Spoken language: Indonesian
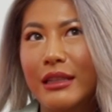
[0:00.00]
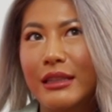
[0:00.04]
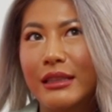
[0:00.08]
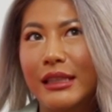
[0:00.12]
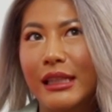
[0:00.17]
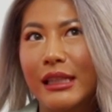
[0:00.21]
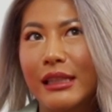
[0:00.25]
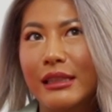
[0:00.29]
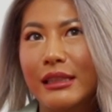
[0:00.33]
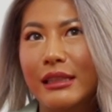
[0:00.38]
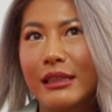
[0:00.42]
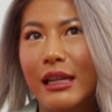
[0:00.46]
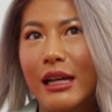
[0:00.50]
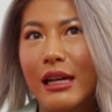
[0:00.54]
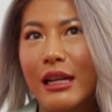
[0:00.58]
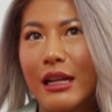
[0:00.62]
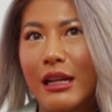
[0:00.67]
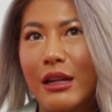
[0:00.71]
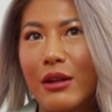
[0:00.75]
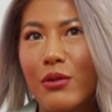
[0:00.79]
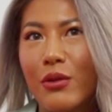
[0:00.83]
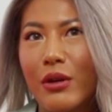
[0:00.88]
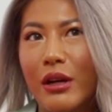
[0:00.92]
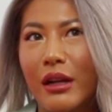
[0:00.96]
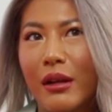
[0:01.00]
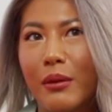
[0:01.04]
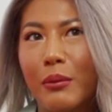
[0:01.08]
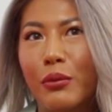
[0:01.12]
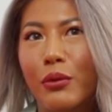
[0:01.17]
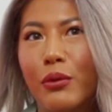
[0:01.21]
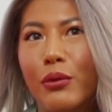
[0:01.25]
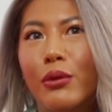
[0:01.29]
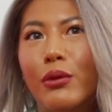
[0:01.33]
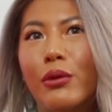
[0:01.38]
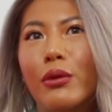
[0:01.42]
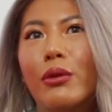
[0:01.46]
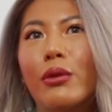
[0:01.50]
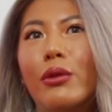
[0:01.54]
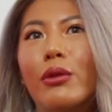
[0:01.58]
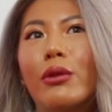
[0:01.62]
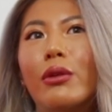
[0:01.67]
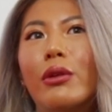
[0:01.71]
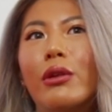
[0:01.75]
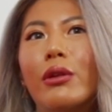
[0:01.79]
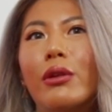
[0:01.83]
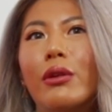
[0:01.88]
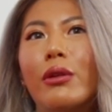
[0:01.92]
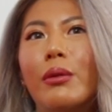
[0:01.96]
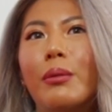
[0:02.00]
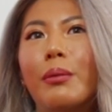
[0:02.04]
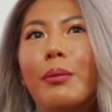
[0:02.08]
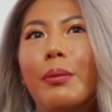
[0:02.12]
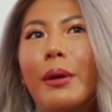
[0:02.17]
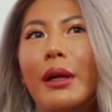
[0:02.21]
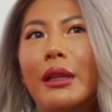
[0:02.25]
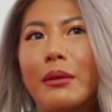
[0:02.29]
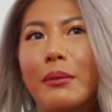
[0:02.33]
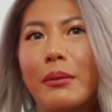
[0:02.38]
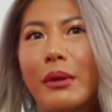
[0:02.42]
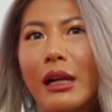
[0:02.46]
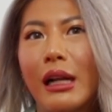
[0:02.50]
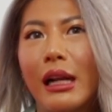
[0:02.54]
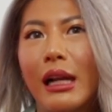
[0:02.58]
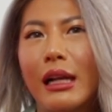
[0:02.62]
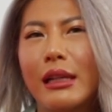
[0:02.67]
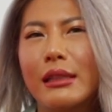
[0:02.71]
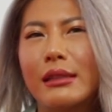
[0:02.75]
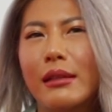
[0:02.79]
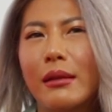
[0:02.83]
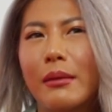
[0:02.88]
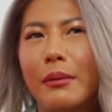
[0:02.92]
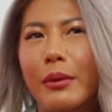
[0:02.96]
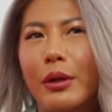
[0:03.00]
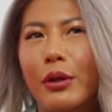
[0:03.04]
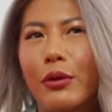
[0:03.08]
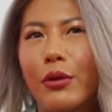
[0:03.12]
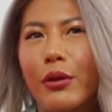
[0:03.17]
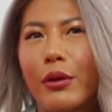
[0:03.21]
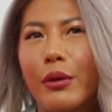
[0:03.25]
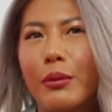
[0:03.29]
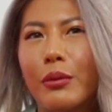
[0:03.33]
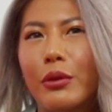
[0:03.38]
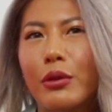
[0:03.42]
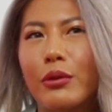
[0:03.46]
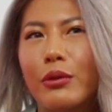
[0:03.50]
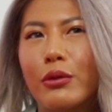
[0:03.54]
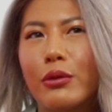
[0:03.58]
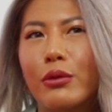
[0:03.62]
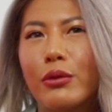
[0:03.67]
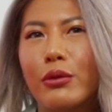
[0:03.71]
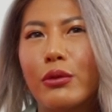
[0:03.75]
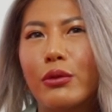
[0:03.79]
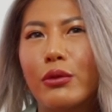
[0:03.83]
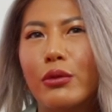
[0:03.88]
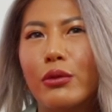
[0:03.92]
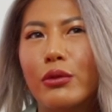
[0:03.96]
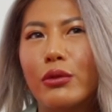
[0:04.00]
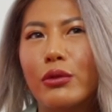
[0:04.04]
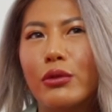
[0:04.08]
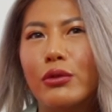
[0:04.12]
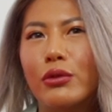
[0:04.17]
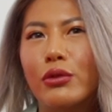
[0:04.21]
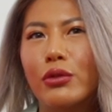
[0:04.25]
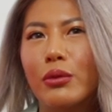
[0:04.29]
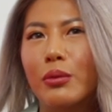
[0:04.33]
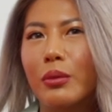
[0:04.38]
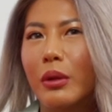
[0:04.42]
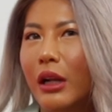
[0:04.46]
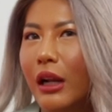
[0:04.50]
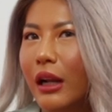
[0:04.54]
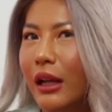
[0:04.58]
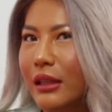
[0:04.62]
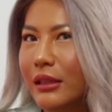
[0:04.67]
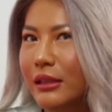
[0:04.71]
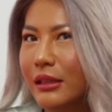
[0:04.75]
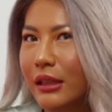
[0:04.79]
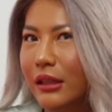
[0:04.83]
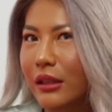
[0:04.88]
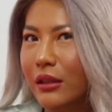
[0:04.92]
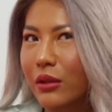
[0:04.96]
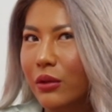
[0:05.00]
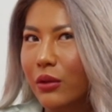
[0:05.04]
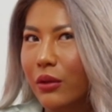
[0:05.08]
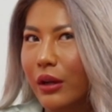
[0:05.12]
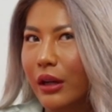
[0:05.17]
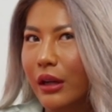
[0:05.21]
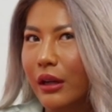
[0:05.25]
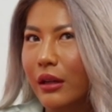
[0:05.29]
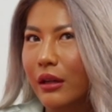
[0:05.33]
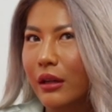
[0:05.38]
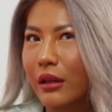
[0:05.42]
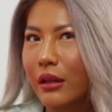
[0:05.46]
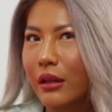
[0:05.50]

di sales dari 2014 sampai 2017 inget gue.